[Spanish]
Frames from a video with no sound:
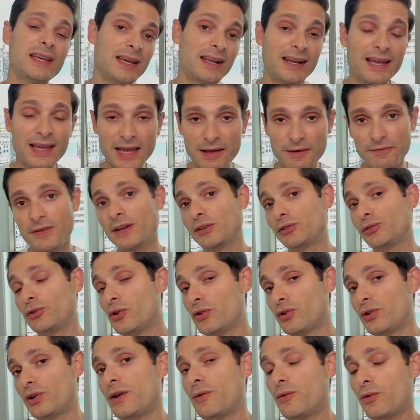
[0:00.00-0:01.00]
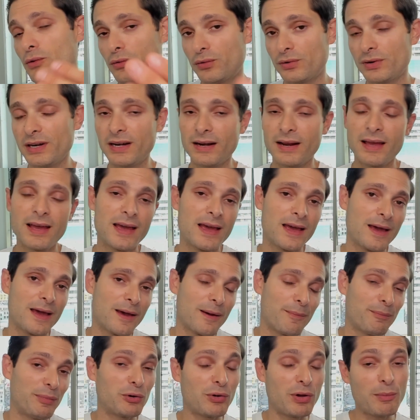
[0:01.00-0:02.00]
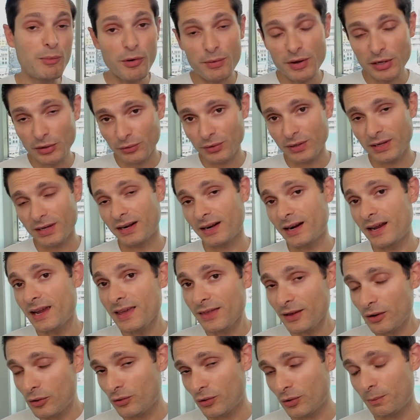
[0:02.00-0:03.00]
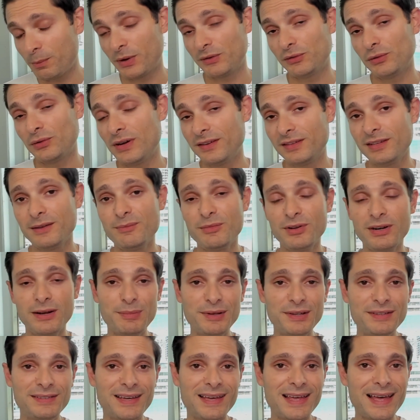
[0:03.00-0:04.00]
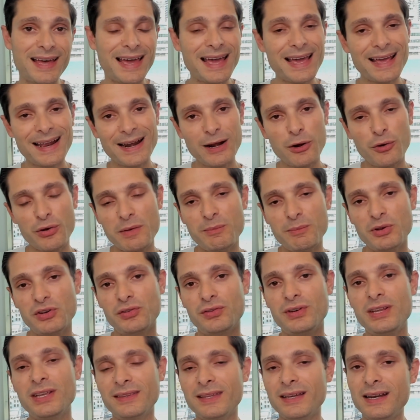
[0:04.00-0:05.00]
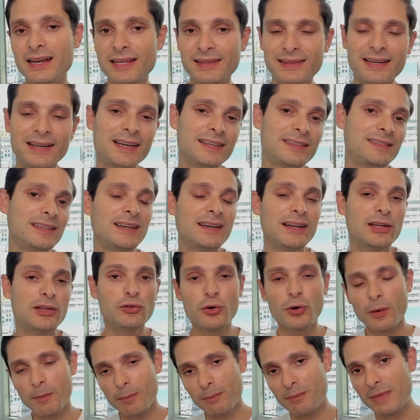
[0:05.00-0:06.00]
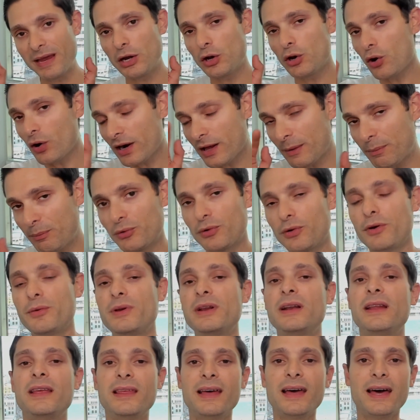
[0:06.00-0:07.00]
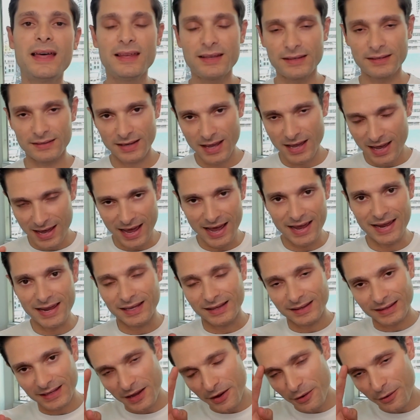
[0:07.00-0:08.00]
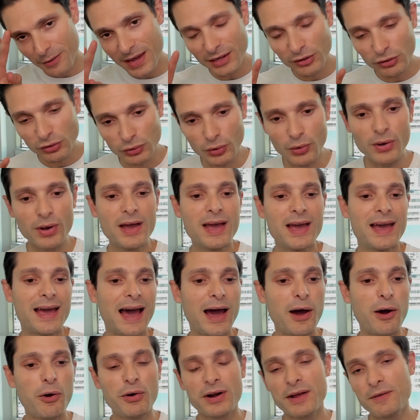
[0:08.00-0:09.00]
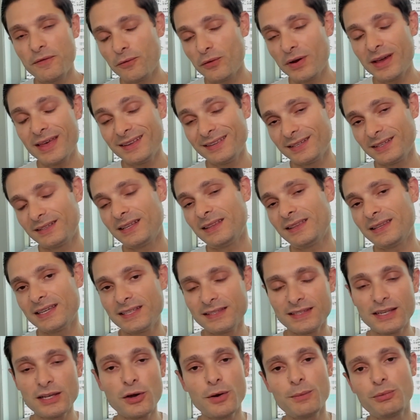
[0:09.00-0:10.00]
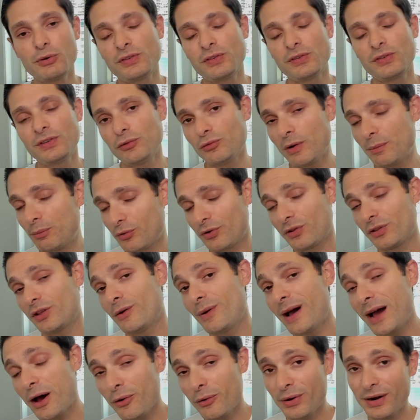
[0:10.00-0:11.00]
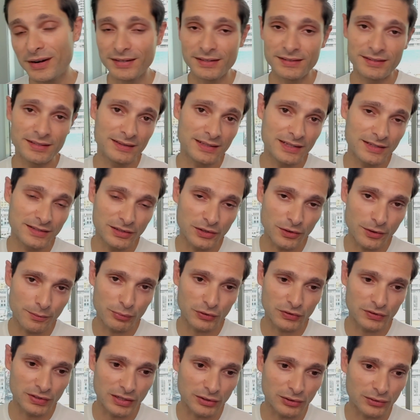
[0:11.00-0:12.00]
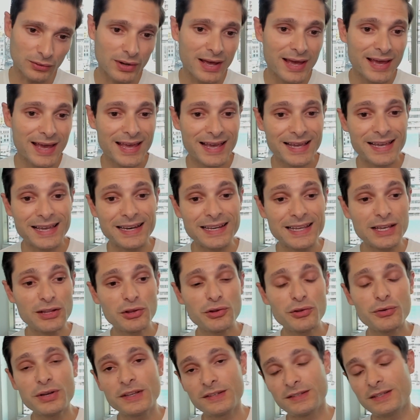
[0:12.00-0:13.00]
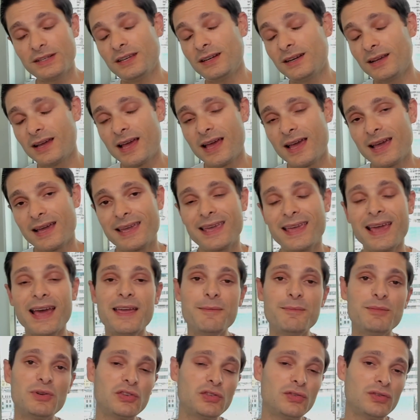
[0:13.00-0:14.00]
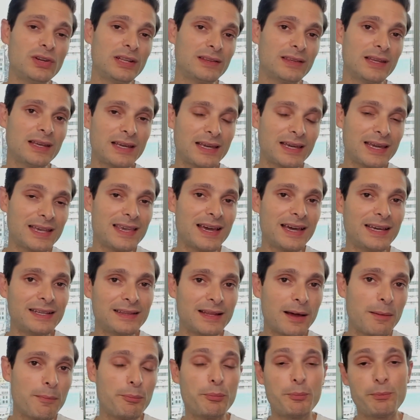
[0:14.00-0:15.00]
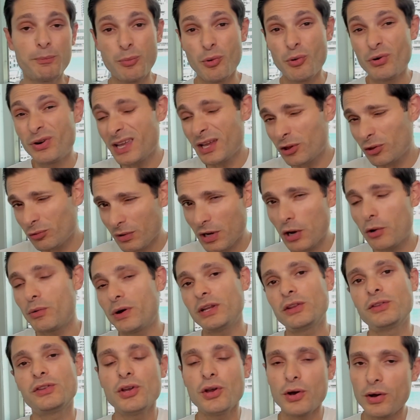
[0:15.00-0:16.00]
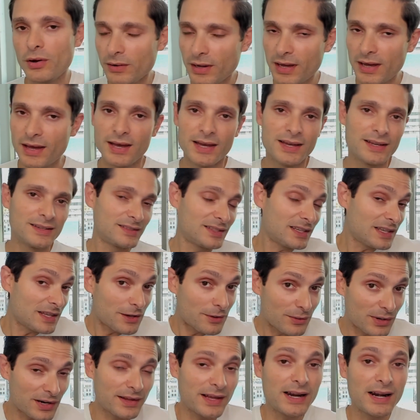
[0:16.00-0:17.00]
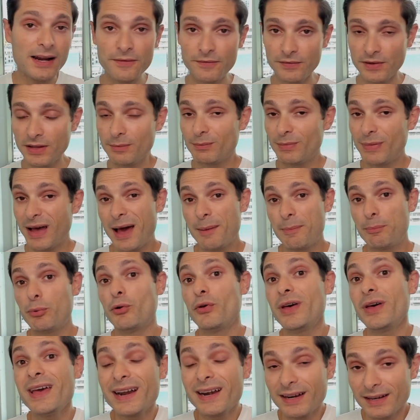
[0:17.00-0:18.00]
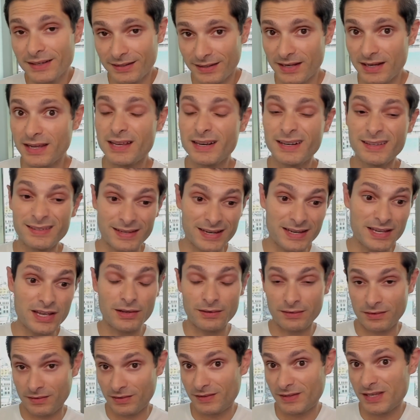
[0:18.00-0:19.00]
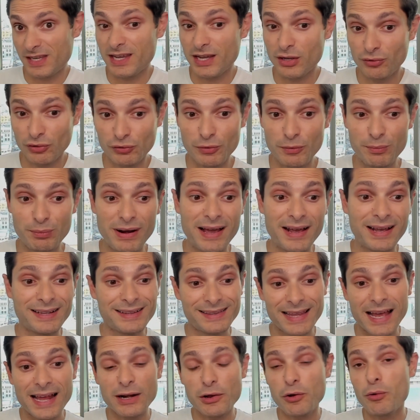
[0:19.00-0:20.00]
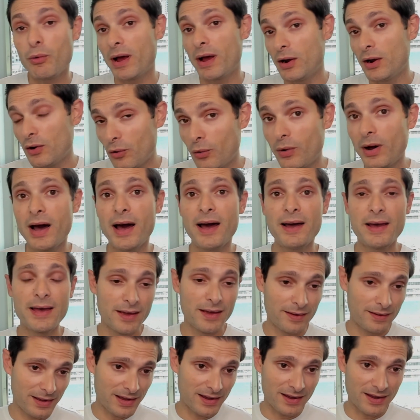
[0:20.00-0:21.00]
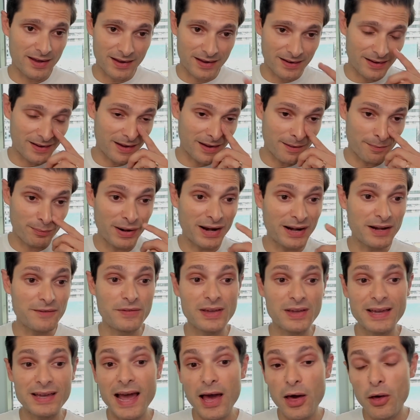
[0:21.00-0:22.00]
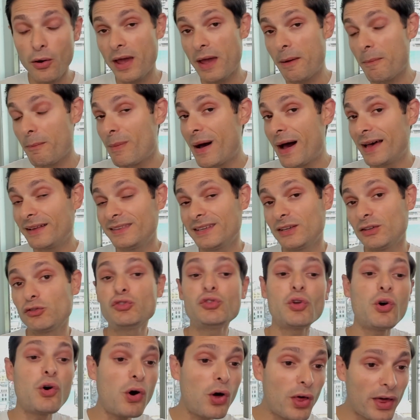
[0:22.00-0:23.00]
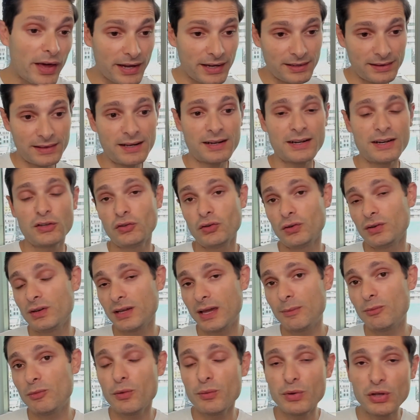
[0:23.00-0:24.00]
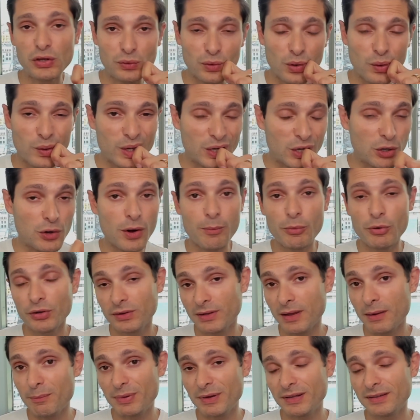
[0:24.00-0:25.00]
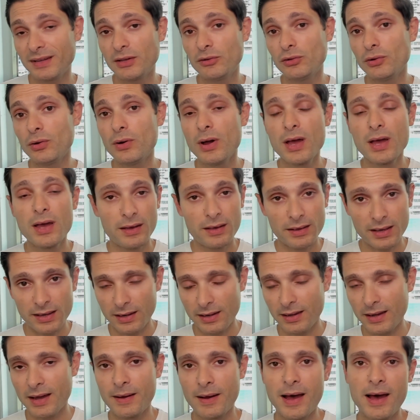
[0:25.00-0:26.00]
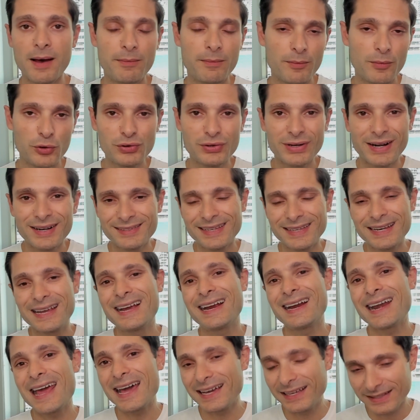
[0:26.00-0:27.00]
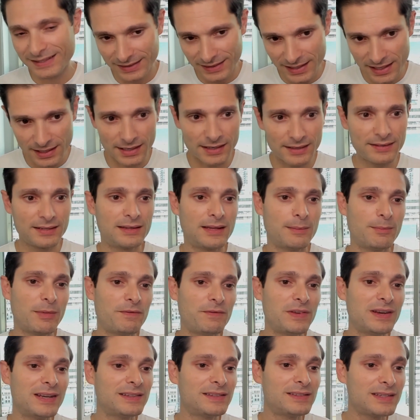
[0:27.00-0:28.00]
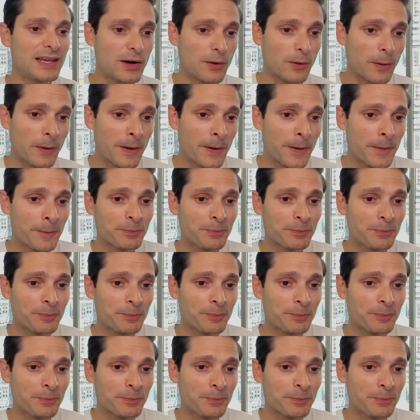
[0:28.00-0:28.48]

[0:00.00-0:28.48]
era en efecto lo que iba a ocurrir. Pero hemos visto que a raíz de lo que pasó la semana pasada, los inversionistas le están asignando menores probabilidades a este evento. Ahora fue de 75% a por debajo del 65%. Queriendo decir que hay inversionistas que ya están poniendo en cuestión si de verdad la Fed va a poder seguir siguiendo su plan tal cual lo ha eh, eh, planificado, en base a todas estas reacciones que hemos visto y cómo está empezando eh, a, mostrarse cracks en el sistema financiero.